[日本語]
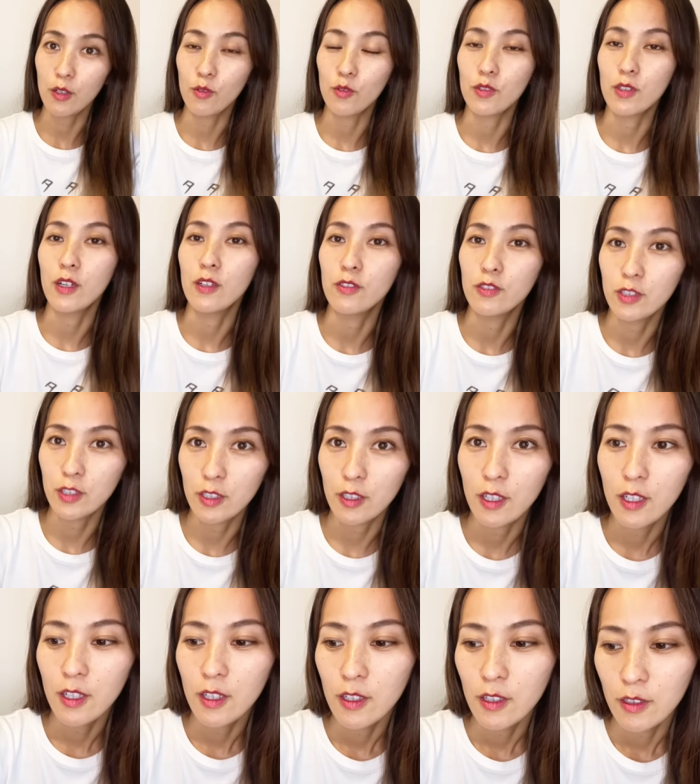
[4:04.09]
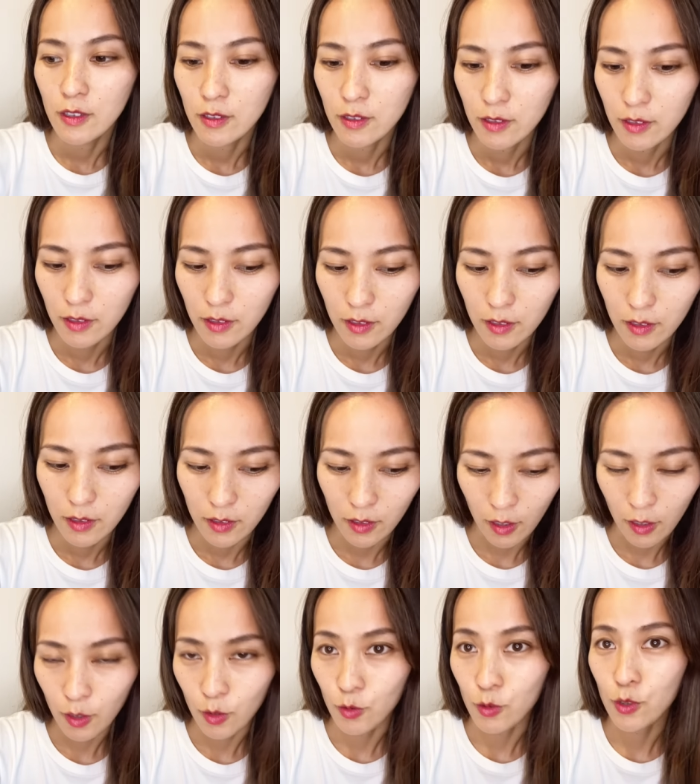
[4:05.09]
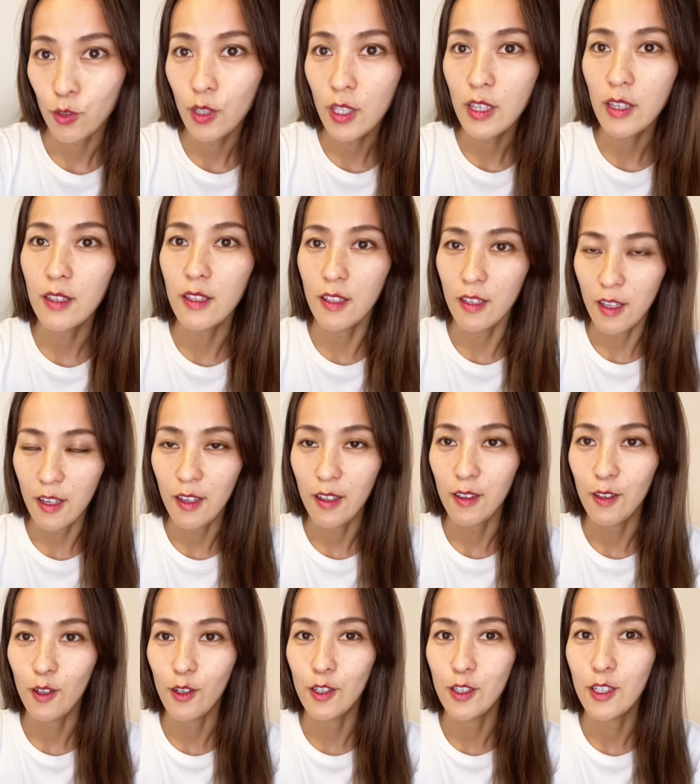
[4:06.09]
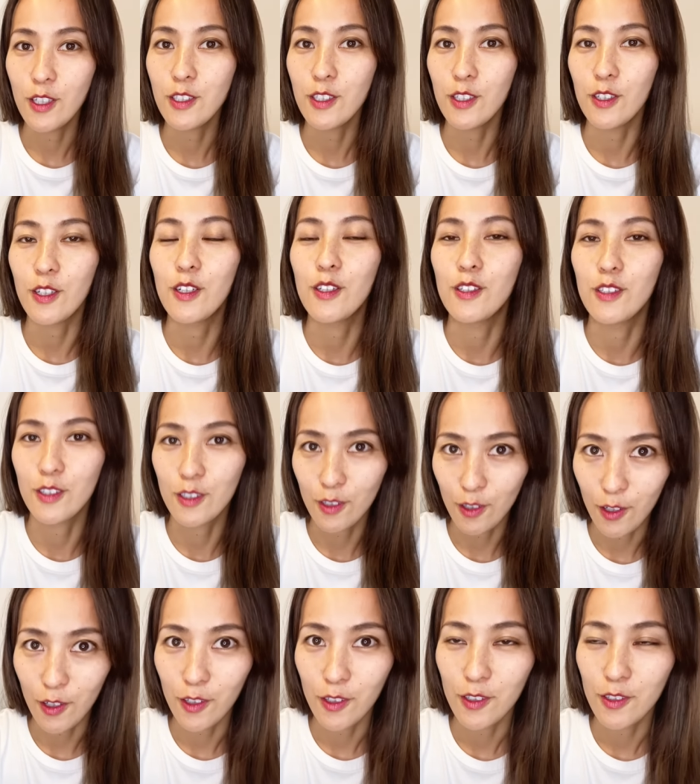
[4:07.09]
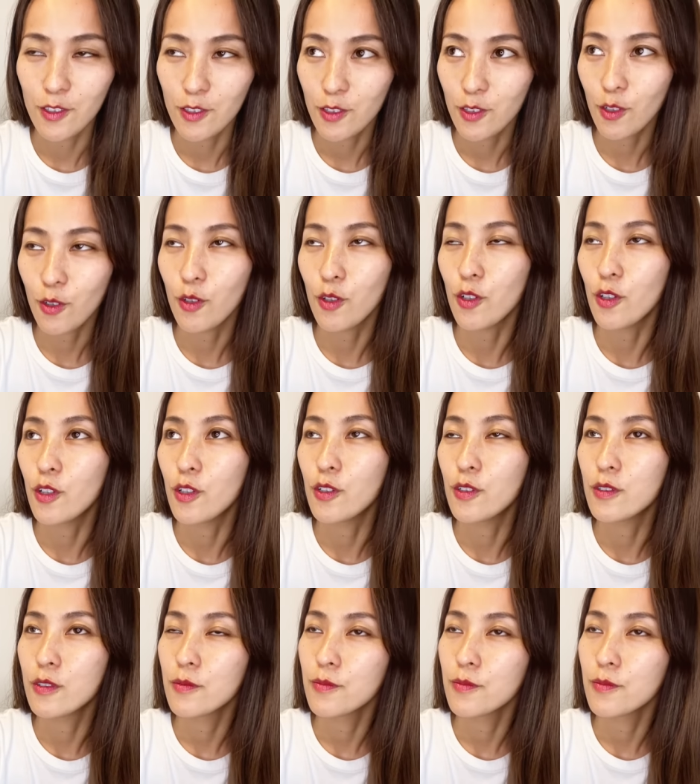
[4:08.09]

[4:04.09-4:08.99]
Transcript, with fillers: ことあるし、だけどそれってね、なんか嫌じゃないですか。だから、